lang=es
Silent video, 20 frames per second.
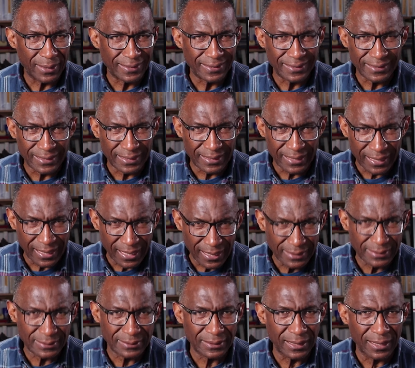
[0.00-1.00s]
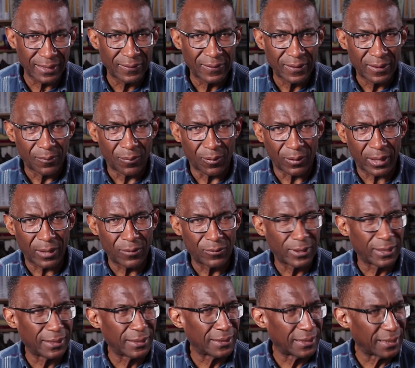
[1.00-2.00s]
indigencia, porque es
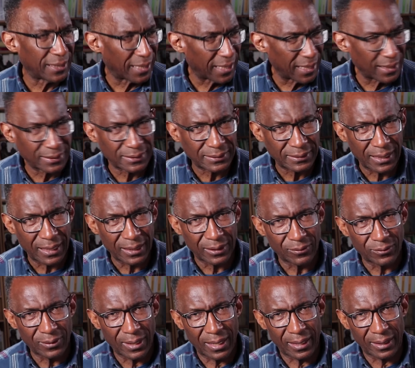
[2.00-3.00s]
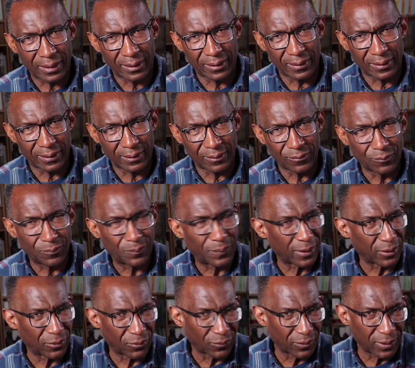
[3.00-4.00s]
una indigencia y eh, un
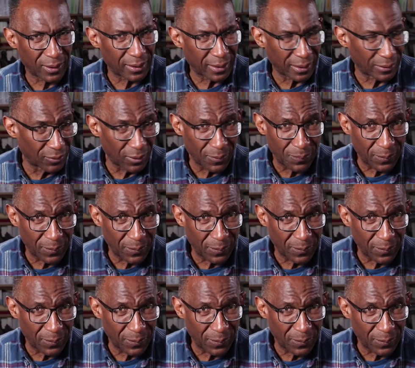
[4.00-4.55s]
periodismo, que no es